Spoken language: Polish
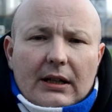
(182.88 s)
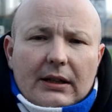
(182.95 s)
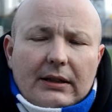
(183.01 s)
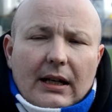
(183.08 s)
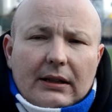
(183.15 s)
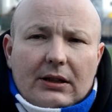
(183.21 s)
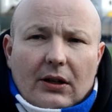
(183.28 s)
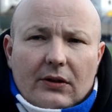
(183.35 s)

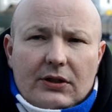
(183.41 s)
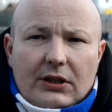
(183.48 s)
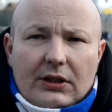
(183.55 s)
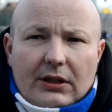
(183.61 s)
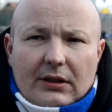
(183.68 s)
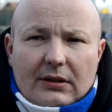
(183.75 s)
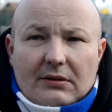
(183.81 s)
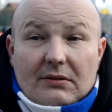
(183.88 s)

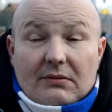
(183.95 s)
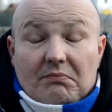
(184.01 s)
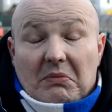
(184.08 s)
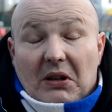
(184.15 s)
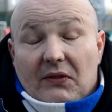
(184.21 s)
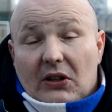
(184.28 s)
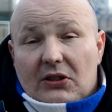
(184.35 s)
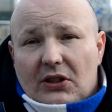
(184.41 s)
Jankowski
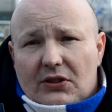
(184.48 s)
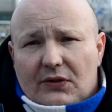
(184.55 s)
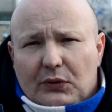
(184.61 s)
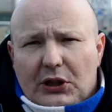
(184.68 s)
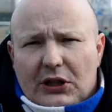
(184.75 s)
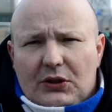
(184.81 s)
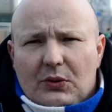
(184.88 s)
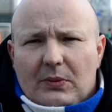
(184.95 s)
mniej więcej z
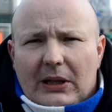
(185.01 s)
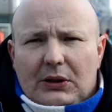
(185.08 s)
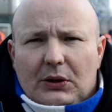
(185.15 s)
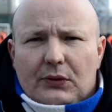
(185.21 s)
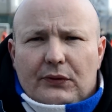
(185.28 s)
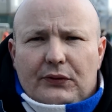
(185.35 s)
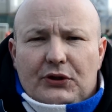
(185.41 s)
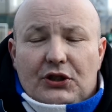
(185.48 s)
20
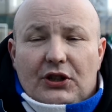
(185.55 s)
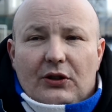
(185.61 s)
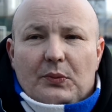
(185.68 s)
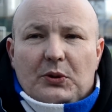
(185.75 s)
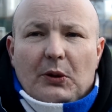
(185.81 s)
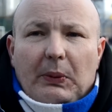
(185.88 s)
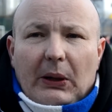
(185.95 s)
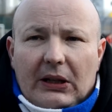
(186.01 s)
metrów
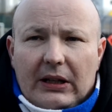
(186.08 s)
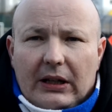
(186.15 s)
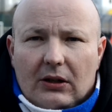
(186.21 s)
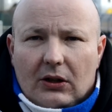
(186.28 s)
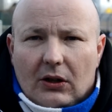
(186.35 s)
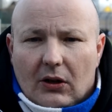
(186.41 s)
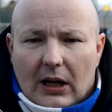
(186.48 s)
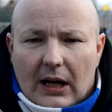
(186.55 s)
strzelił
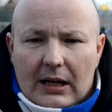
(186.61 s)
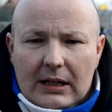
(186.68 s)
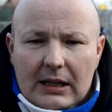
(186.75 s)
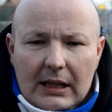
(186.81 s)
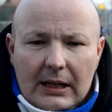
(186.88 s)
przepięknego gola,